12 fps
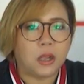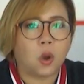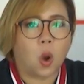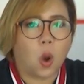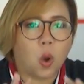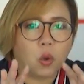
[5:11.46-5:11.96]
ดี
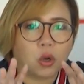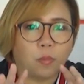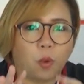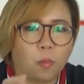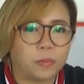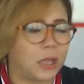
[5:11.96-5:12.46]
ของระ
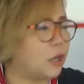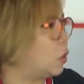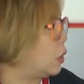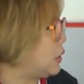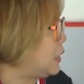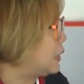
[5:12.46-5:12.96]
บบเทคโน
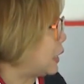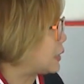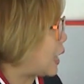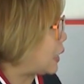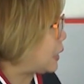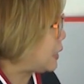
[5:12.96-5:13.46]
โลยี
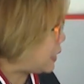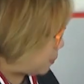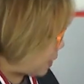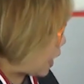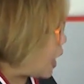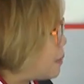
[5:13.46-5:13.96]
ต่างๆ ที่
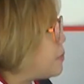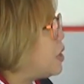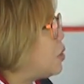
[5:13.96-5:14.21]
ยามาฮ่า